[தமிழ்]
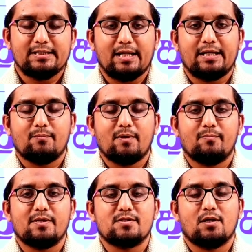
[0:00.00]
டெலகிராம்
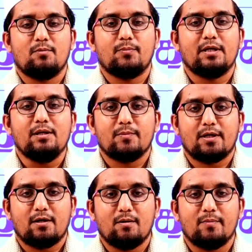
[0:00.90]
ஆப் இன்ஸ்டால் பண்ணி
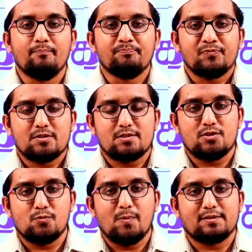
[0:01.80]
மறக்காமல்
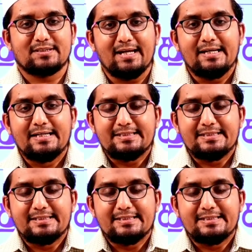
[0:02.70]
சர்ச் பாக்ஸில்